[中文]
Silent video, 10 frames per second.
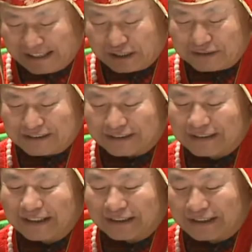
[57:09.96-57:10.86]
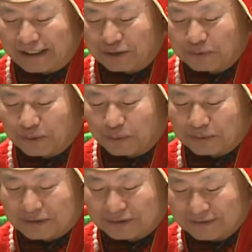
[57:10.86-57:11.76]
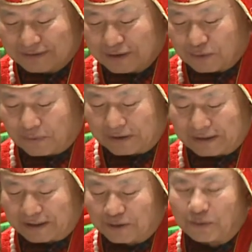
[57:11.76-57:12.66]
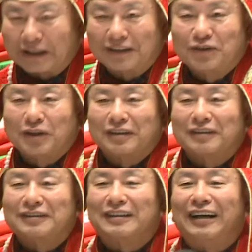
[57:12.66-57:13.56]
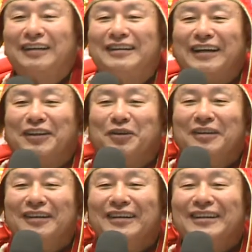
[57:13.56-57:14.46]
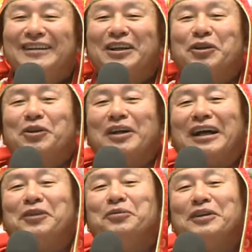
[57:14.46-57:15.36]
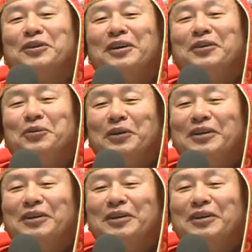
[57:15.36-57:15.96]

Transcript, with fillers: 啊，乞丐也开分公司，放两个晚上是开两个，开分分